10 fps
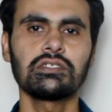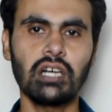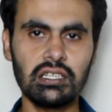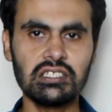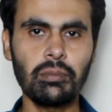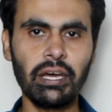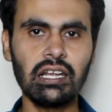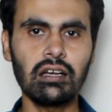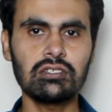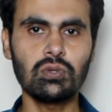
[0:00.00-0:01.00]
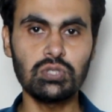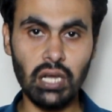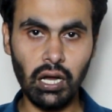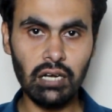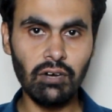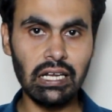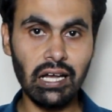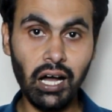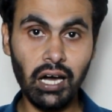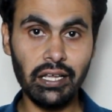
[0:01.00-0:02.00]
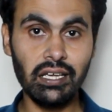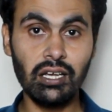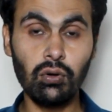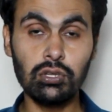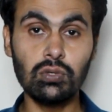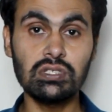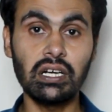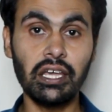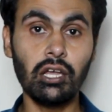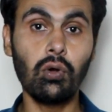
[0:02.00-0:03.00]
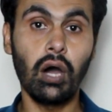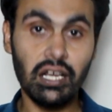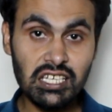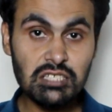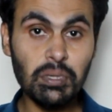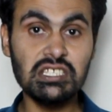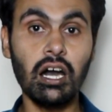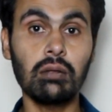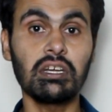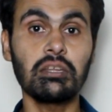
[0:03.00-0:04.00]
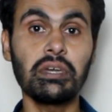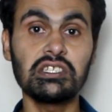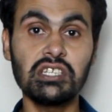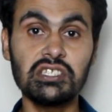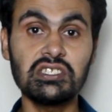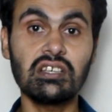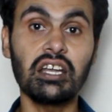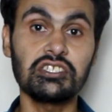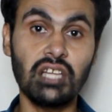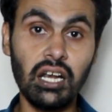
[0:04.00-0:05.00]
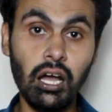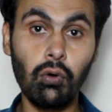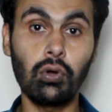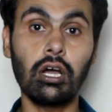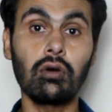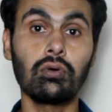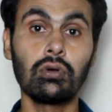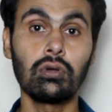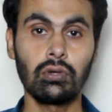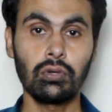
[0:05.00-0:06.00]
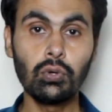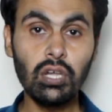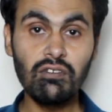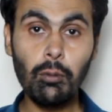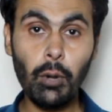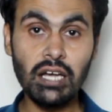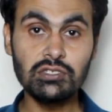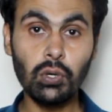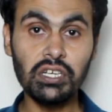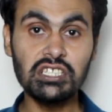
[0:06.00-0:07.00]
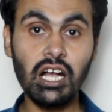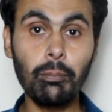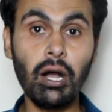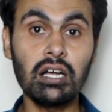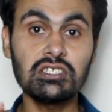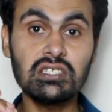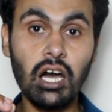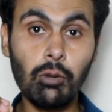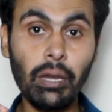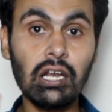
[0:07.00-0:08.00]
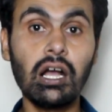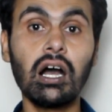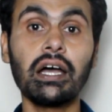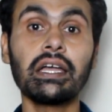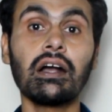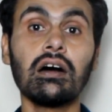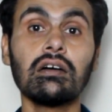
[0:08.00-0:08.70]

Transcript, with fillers: शादी से पहले अगर ससुराल वाले आ रहे हो तो उस लड़के को हरगिज बाजार मत भेजिए जिसका रिश्ता हो रहा हो क्योंकि वो 500 की जगह पाँच हजार रुपए लगाएगा